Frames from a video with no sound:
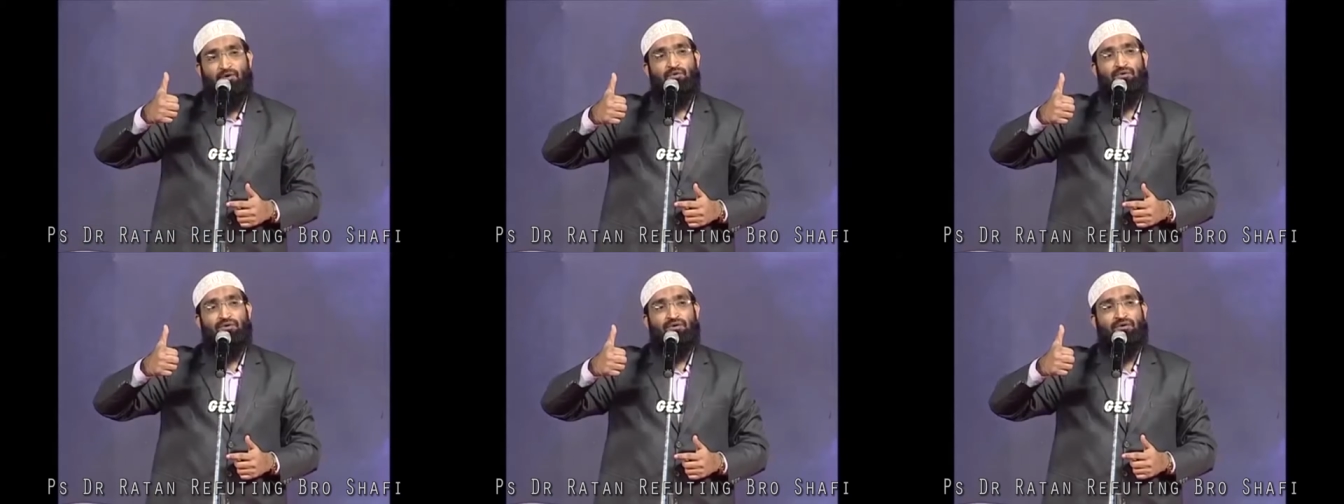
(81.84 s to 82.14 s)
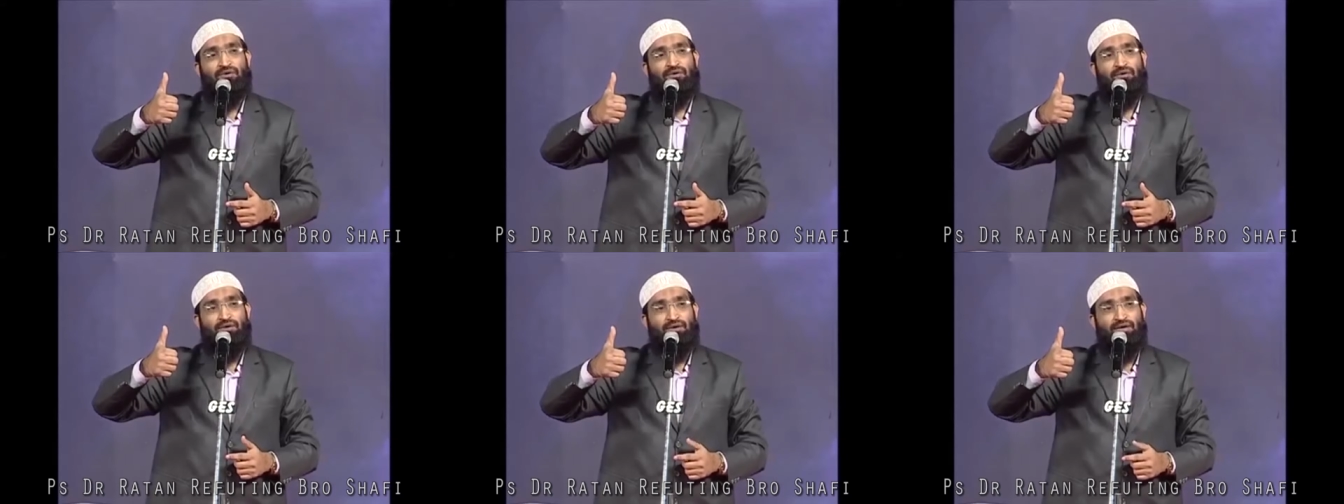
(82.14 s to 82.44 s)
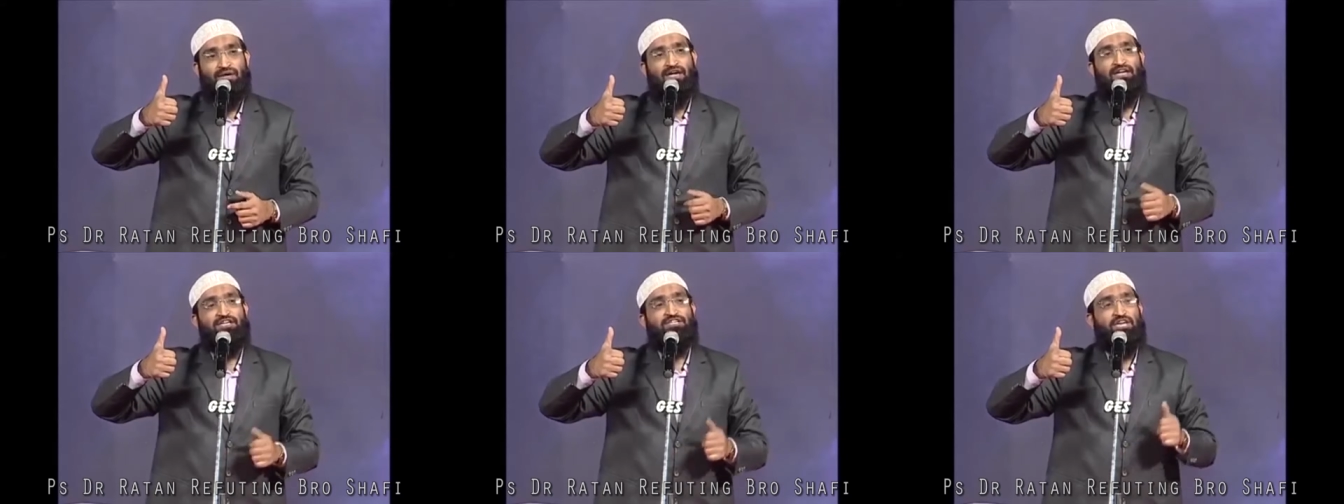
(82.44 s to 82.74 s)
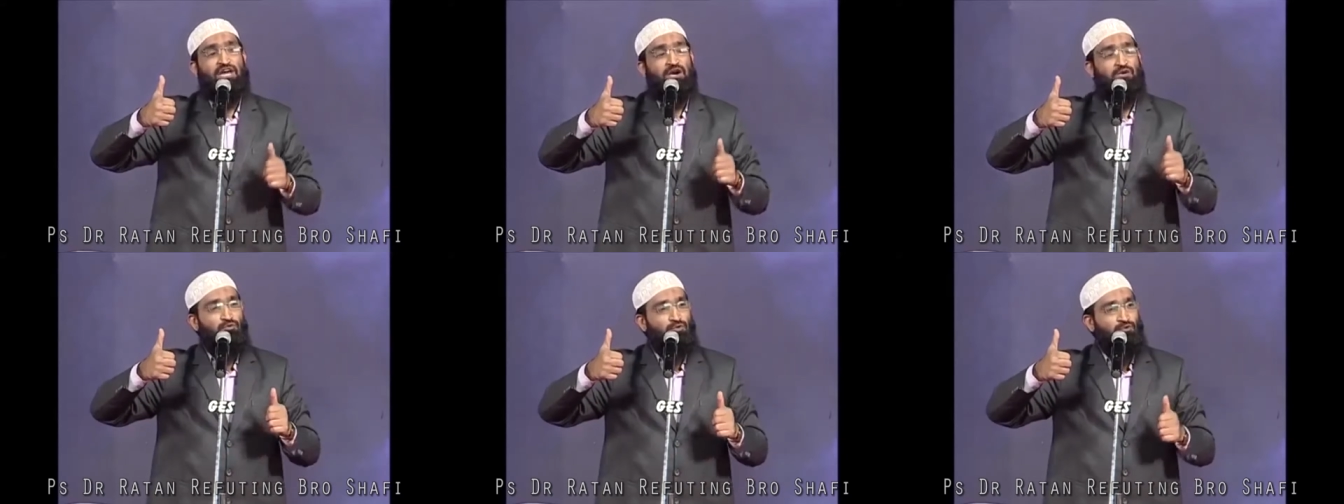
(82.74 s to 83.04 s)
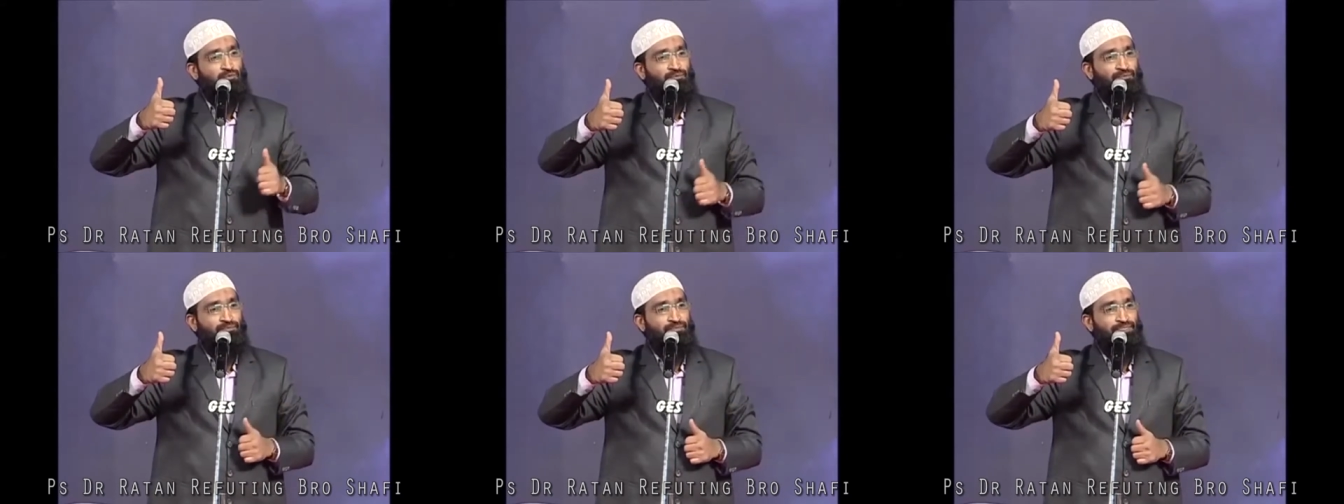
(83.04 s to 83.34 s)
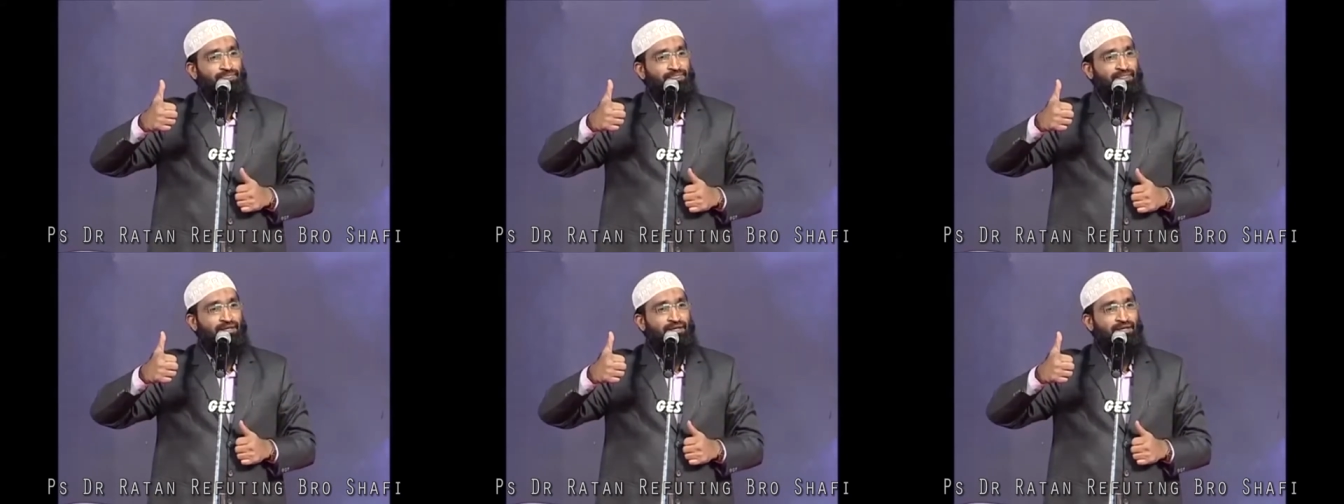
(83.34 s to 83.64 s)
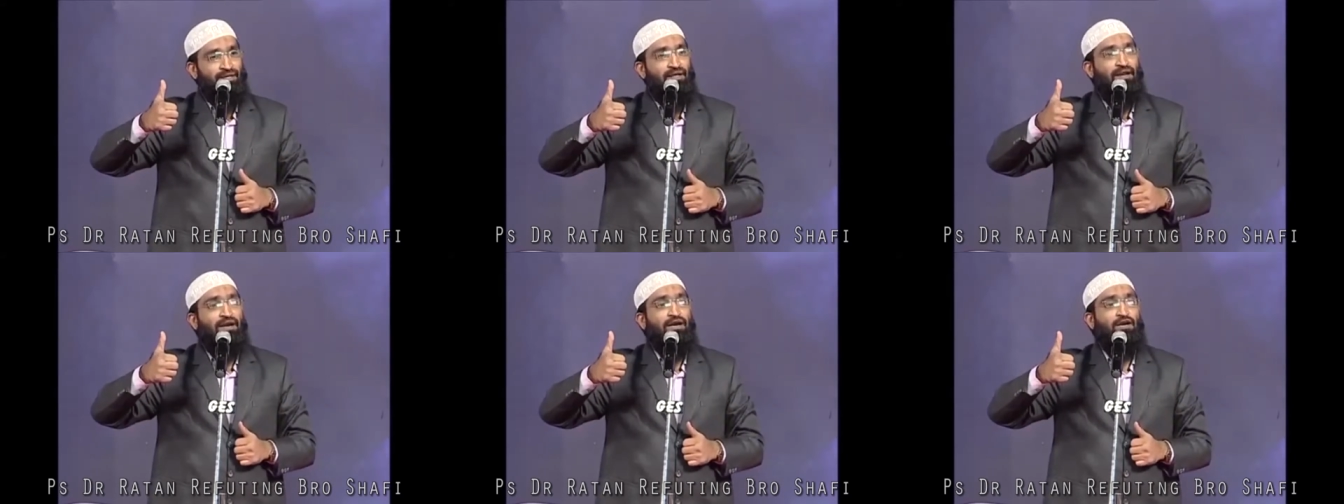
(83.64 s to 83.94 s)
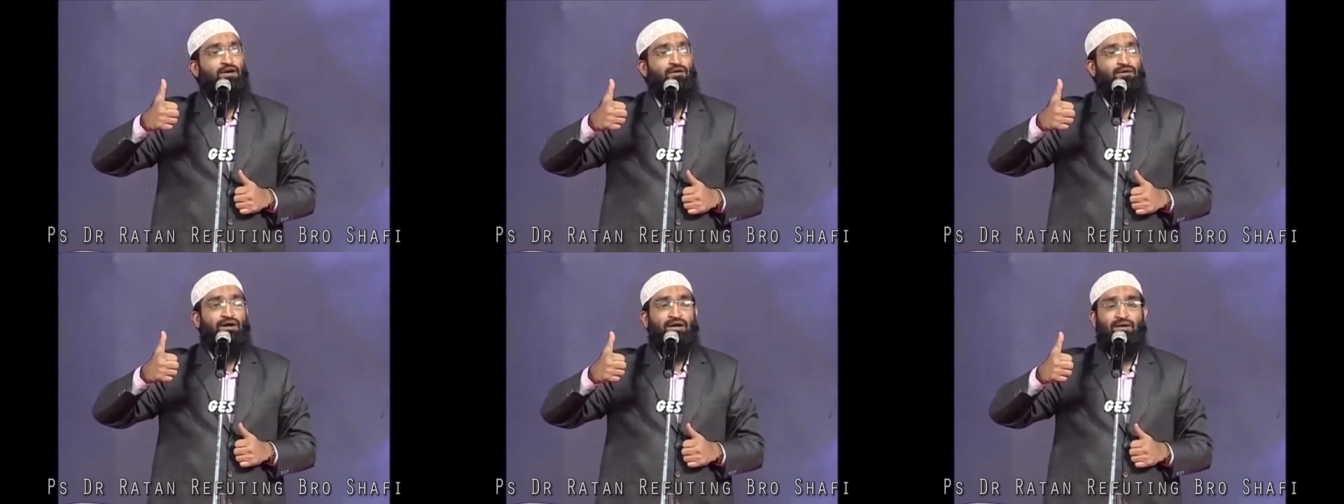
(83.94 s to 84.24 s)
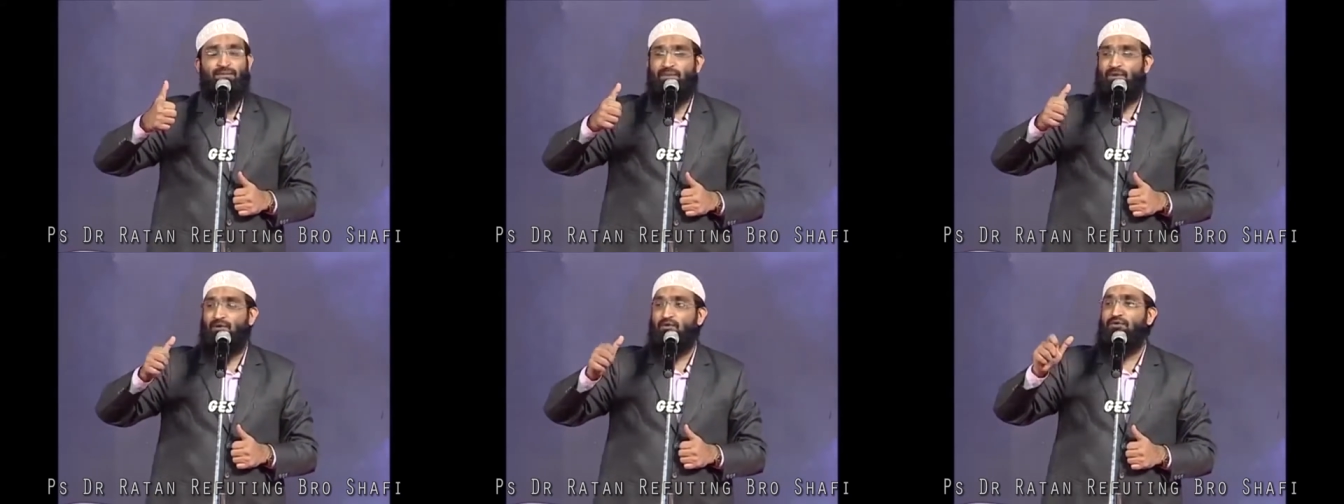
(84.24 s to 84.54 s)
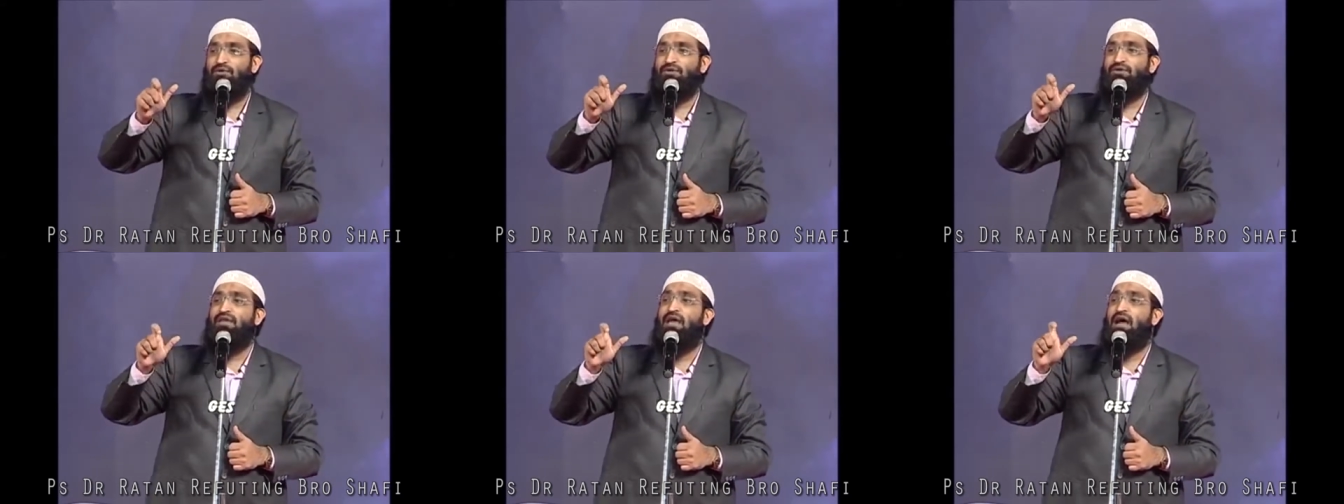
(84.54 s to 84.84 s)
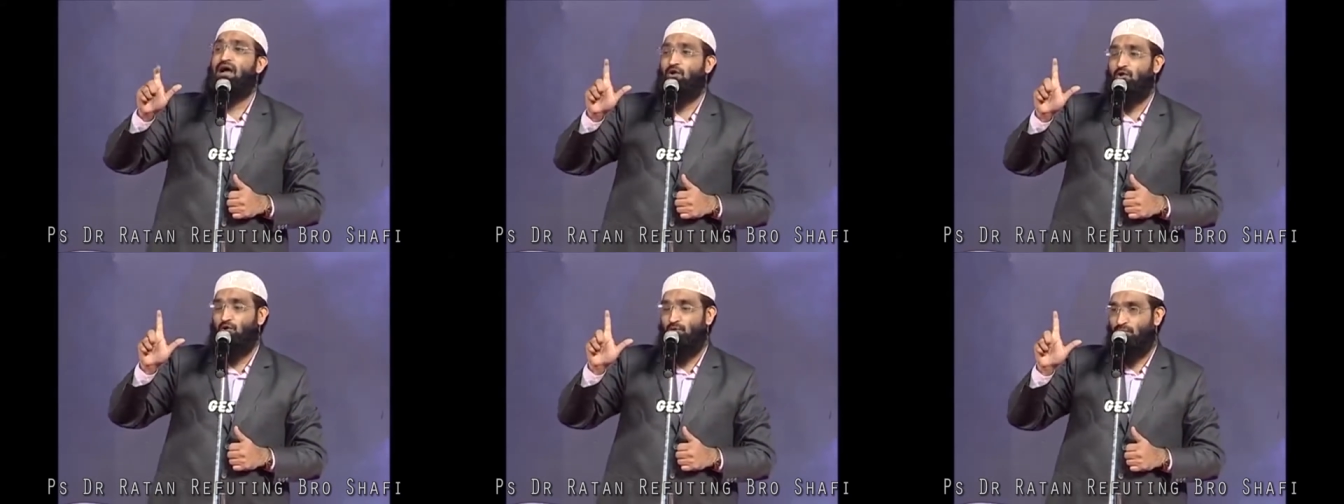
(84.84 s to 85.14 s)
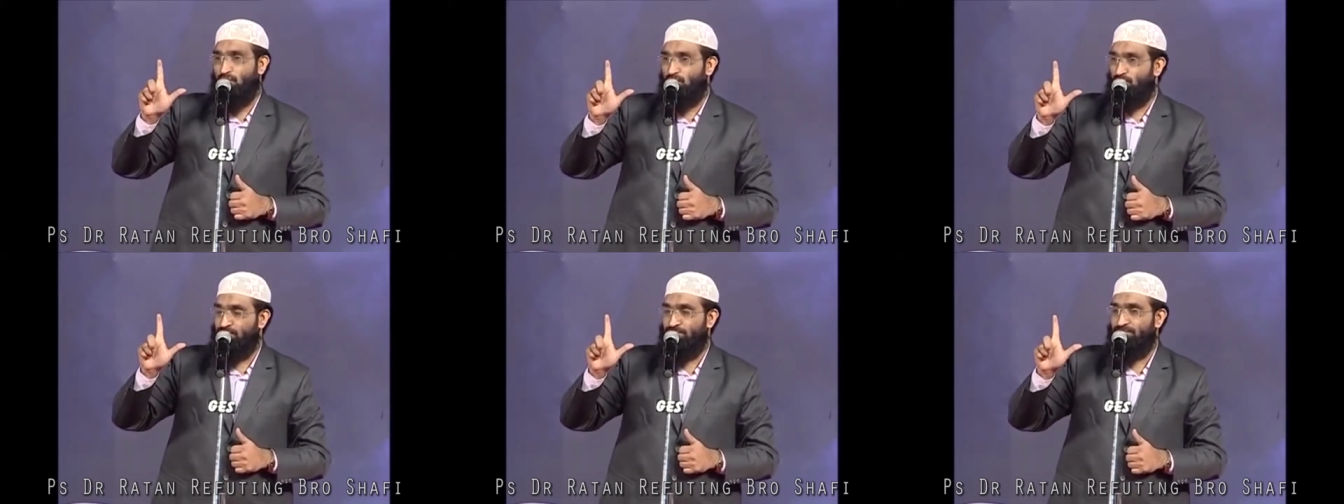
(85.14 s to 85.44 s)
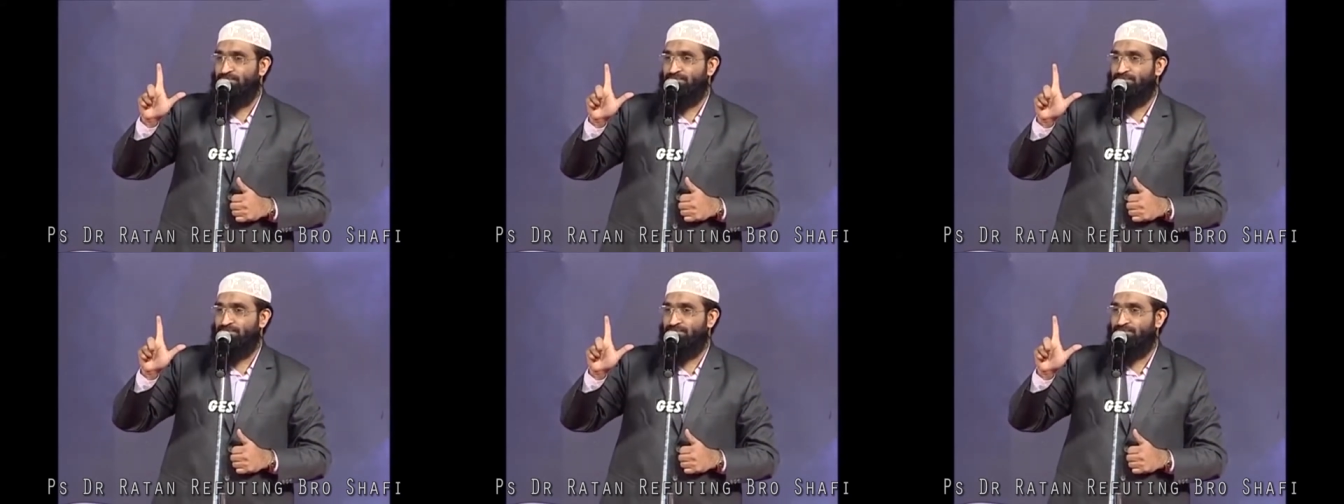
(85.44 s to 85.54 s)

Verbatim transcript: పేరు ఏషావు రెండో వాని పేరు యాకోబు